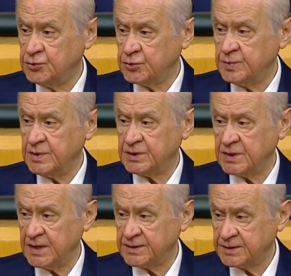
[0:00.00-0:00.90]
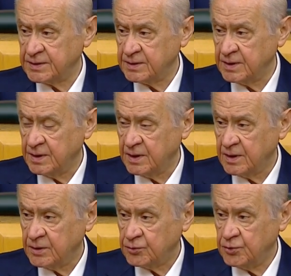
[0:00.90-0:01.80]
düşmeyeceğiz.
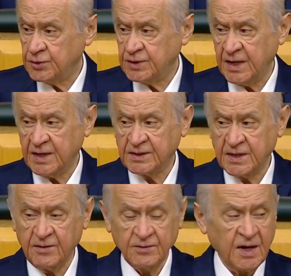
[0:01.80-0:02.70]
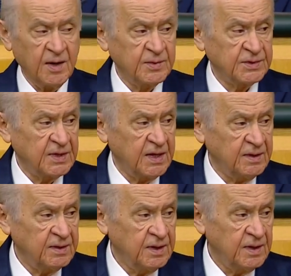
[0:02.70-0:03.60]
Türkiye
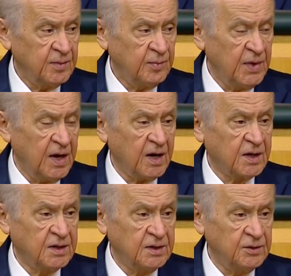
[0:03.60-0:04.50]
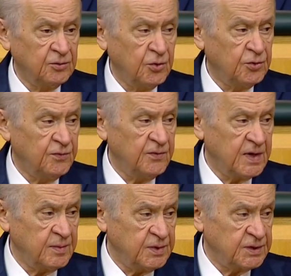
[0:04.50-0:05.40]
sevdamızdan bir hakkın ödün
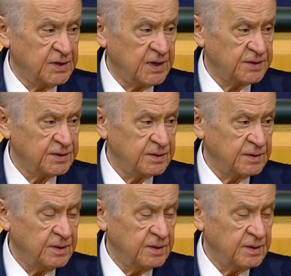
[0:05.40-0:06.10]
vermeyeceğiz.